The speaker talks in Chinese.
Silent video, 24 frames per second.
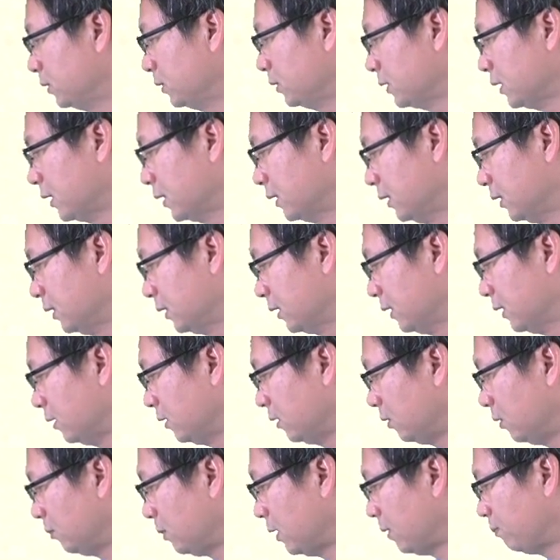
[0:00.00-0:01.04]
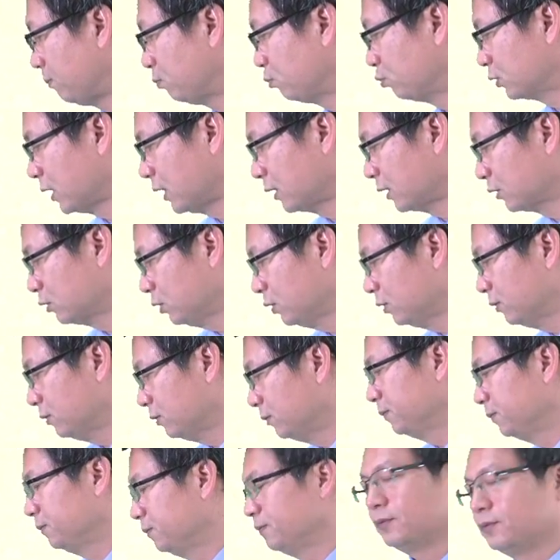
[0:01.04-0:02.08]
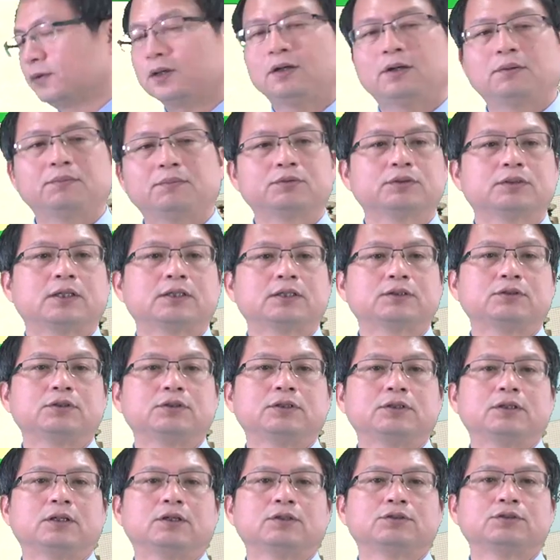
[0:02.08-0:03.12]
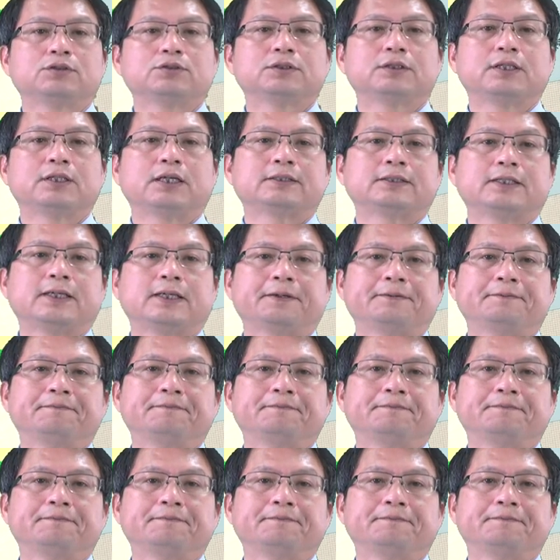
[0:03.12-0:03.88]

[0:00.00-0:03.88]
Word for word: 三个零啊，把它补上去，啊补上去啊，就是像这样。